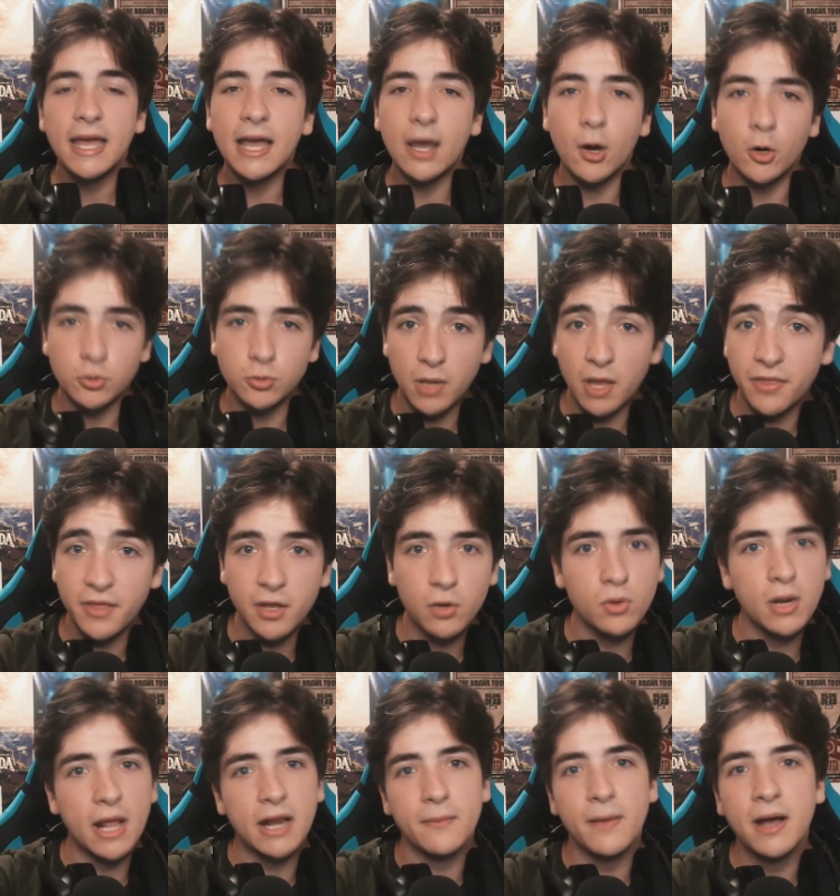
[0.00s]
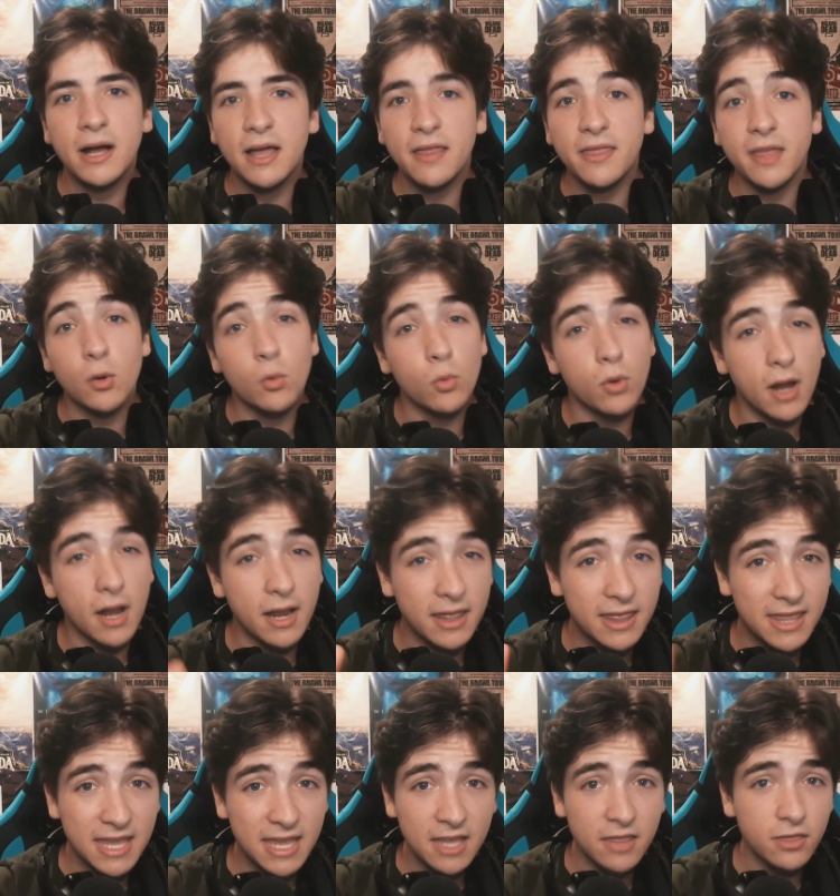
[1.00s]
os voy a hacer una rebaja de un
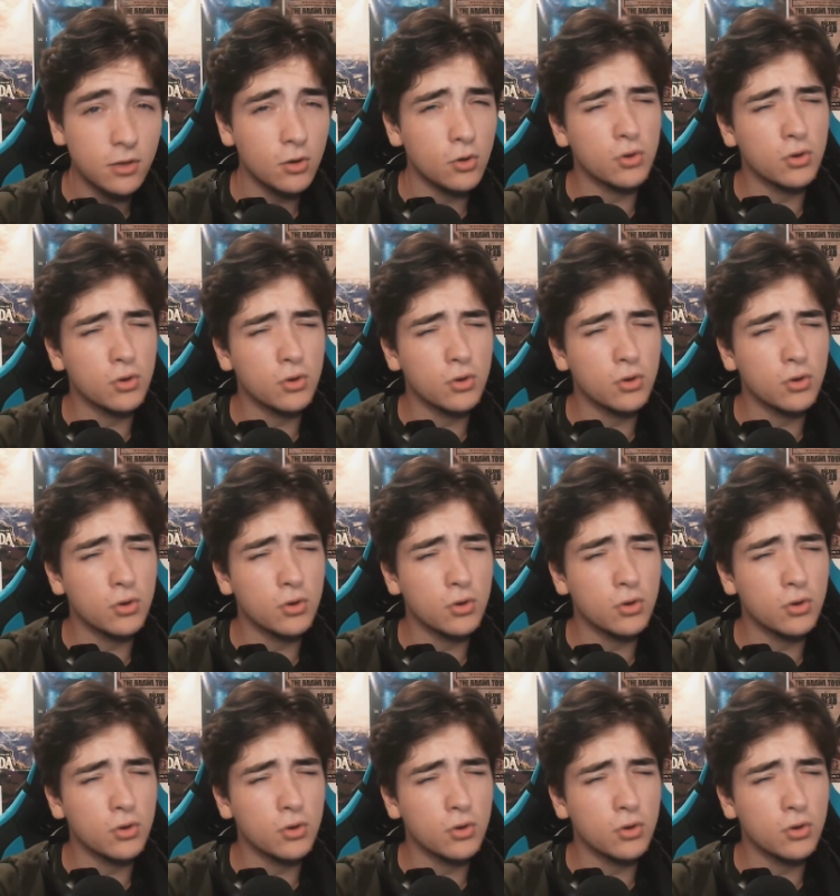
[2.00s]
10 o